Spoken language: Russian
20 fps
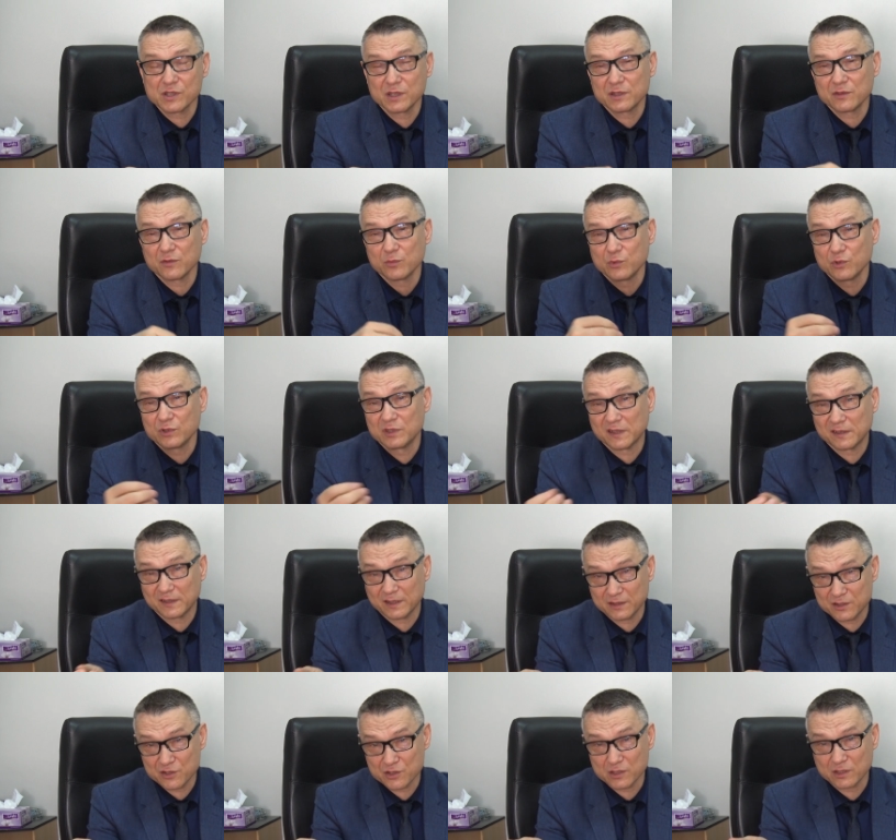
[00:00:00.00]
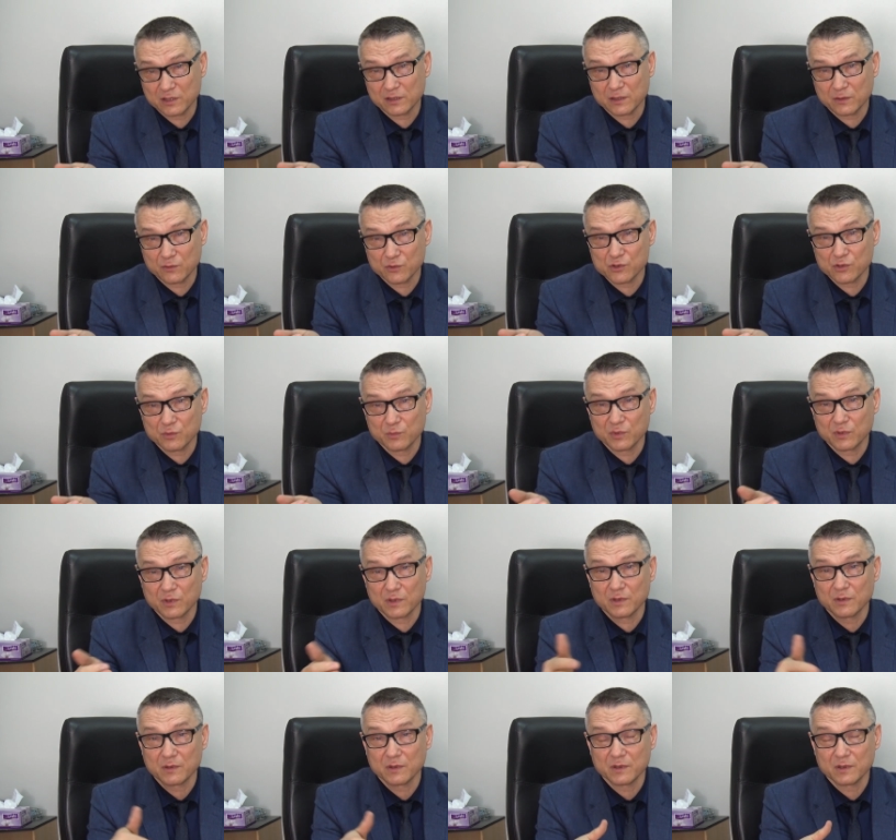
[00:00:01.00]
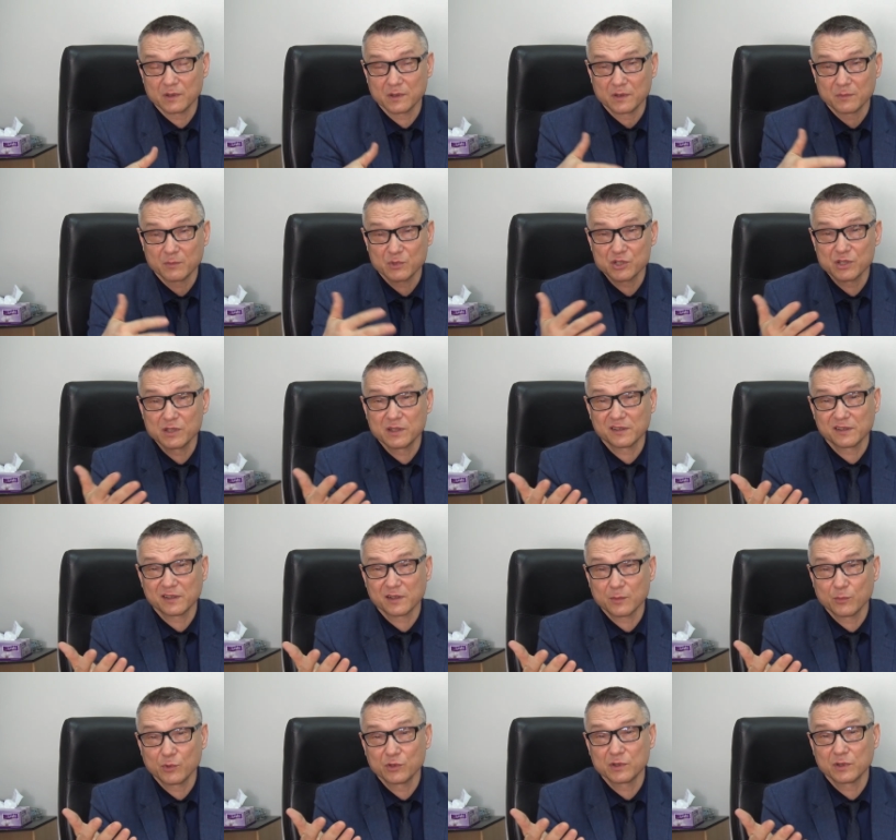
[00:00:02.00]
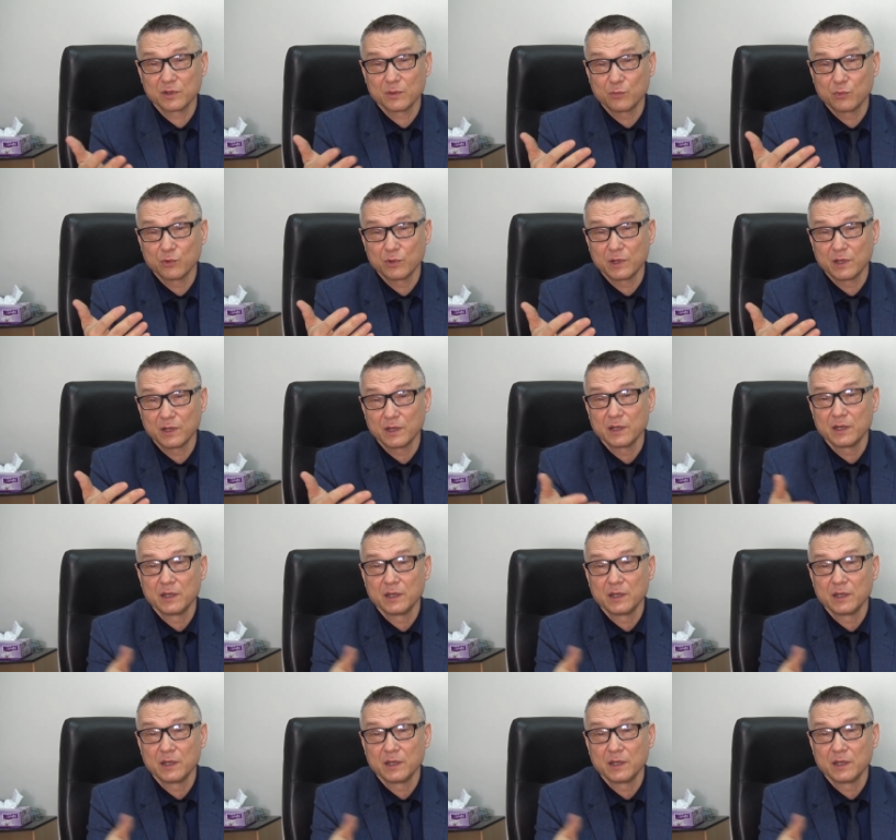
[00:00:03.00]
этого будет достаточно для того, чтобы машинка заработала более,